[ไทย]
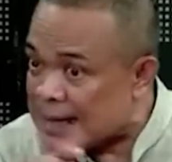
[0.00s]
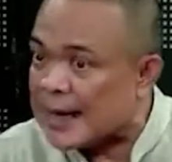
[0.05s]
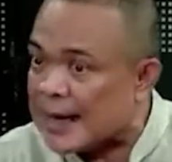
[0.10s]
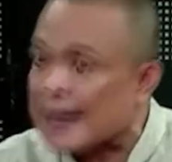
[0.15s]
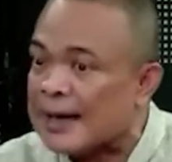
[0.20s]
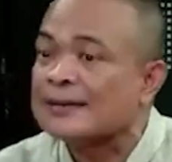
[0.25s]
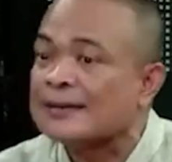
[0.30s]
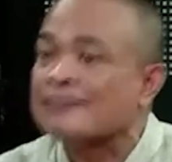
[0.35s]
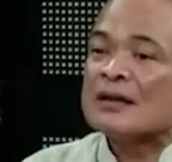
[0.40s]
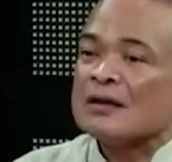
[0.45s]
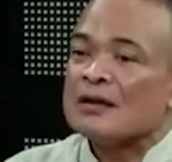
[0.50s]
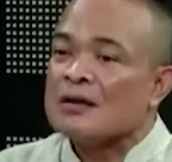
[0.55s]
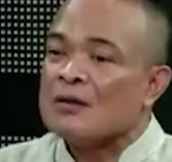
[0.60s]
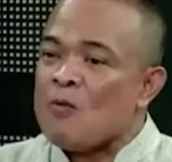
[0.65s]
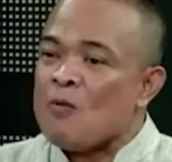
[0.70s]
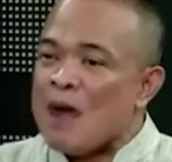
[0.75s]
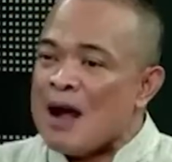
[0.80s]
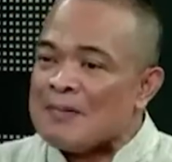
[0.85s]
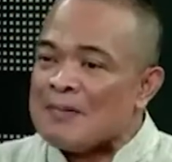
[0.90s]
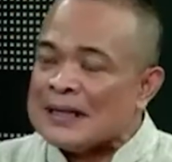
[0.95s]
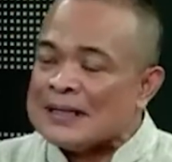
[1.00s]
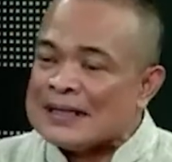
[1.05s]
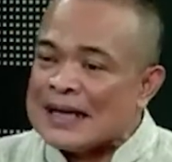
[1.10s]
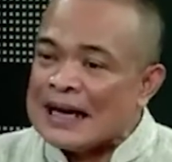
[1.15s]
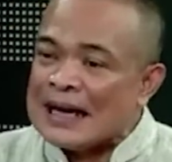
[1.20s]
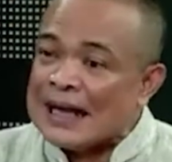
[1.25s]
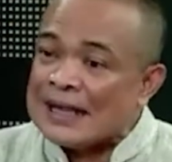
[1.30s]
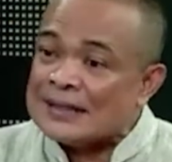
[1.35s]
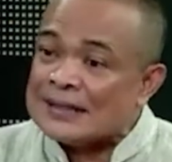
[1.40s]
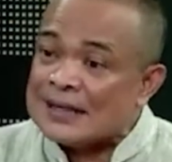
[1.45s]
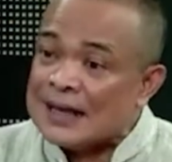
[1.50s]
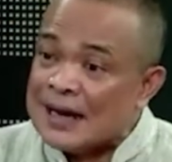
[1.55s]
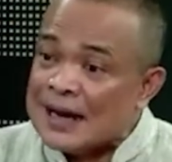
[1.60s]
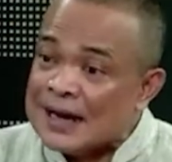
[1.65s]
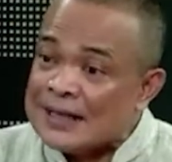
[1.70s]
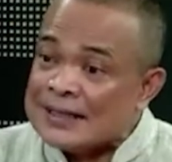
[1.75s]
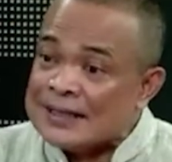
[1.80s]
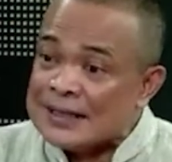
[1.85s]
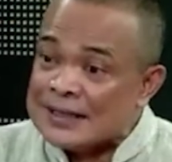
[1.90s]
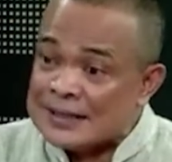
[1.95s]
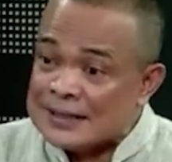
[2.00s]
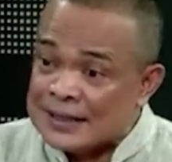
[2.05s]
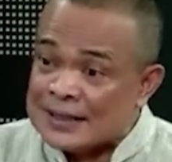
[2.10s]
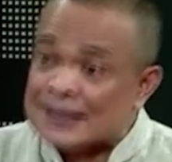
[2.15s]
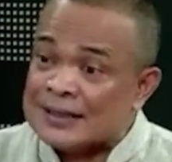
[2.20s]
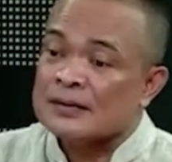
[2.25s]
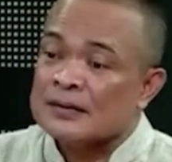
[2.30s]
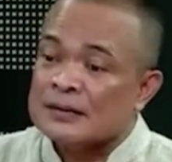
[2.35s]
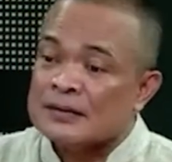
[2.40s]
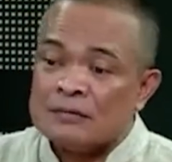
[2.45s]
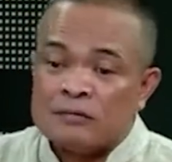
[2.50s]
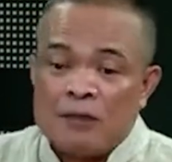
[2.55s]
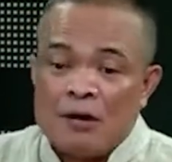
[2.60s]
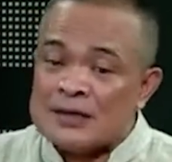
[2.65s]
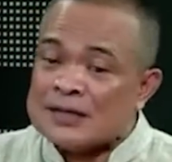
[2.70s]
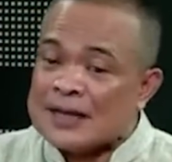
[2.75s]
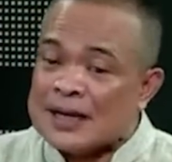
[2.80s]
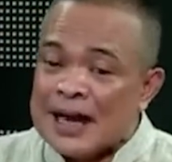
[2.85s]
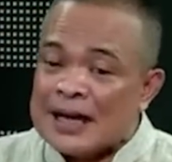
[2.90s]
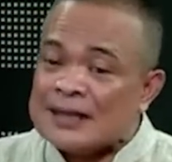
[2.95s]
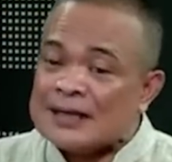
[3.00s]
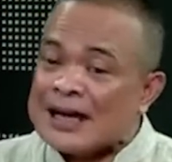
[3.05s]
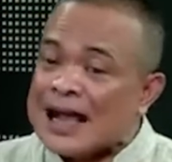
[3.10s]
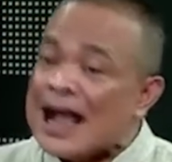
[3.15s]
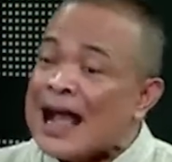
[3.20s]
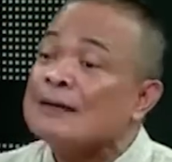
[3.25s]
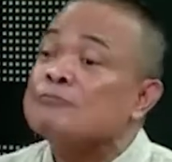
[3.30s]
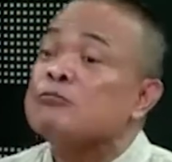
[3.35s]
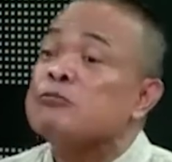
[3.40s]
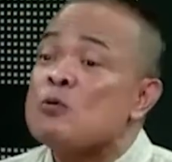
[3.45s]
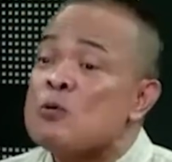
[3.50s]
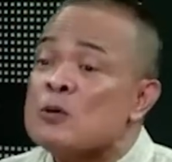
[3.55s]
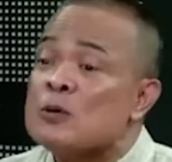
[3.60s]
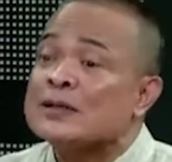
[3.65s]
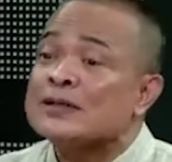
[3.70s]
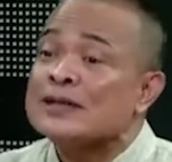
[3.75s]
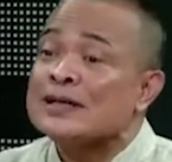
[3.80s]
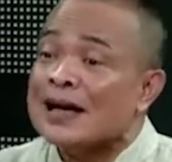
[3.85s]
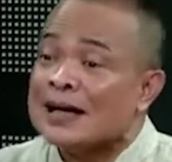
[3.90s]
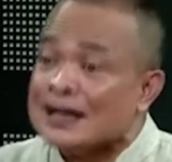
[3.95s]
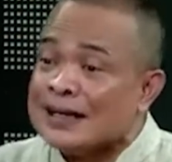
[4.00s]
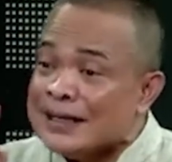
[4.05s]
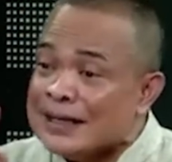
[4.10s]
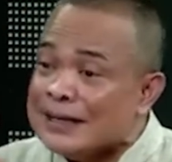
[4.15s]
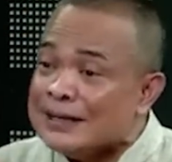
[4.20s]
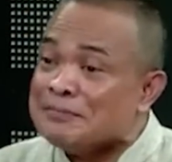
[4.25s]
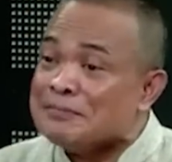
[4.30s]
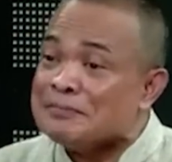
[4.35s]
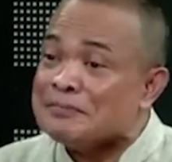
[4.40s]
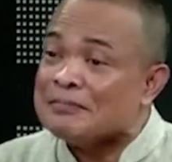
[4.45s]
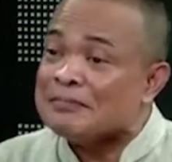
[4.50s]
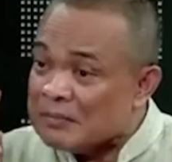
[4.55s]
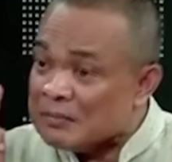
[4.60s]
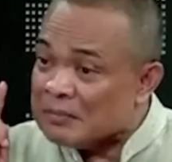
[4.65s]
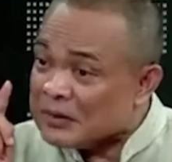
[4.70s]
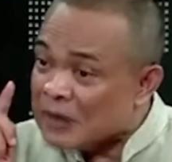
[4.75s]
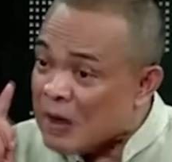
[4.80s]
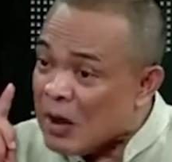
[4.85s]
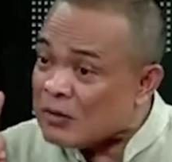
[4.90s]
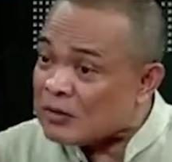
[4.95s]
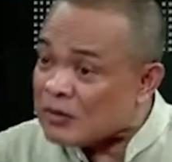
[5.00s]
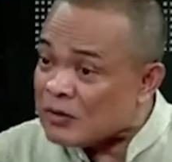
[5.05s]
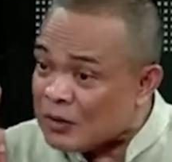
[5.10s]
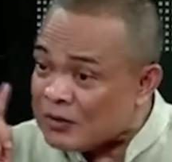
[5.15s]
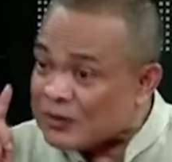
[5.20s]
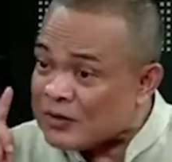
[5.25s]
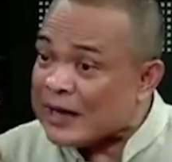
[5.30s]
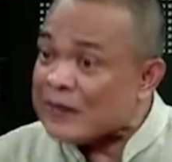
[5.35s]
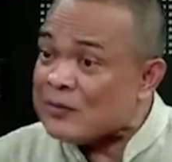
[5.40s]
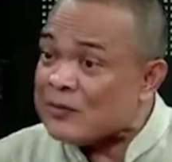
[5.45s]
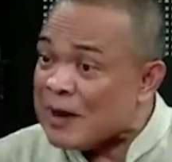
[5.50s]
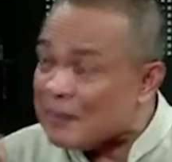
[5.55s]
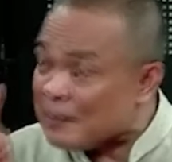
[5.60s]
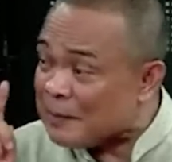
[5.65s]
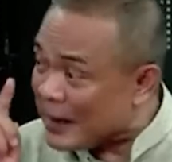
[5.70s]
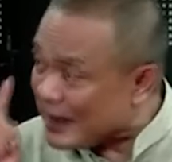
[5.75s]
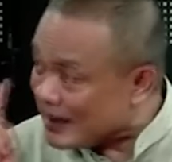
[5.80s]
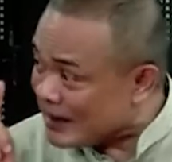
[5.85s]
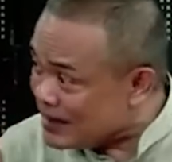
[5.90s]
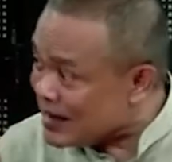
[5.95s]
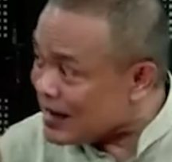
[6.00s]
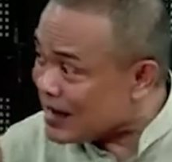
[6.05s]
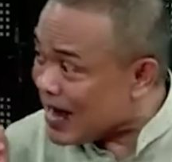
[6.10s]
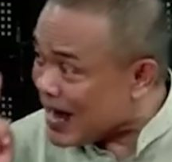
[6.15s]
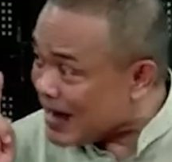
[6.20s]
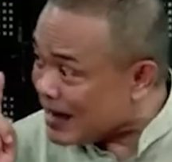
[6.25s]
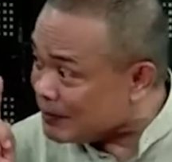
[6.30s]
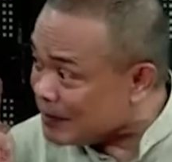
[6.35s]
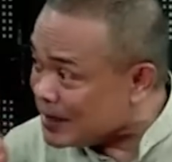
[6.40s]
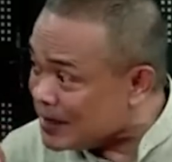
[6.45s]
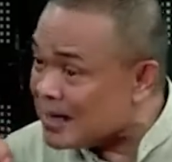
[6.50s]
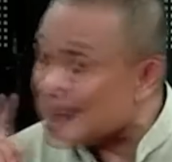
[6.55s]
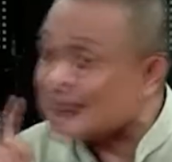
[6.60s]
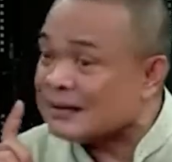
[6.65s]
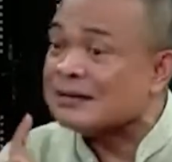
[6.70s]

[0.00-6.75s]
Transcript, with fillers: นอกจากลูกน้องเนี่ยพูดถึงลูกแท้ๆด้วยนะคะ คุณจติพรเนี่ยพูดถึงคุณอุ้งบอกว่า เออทั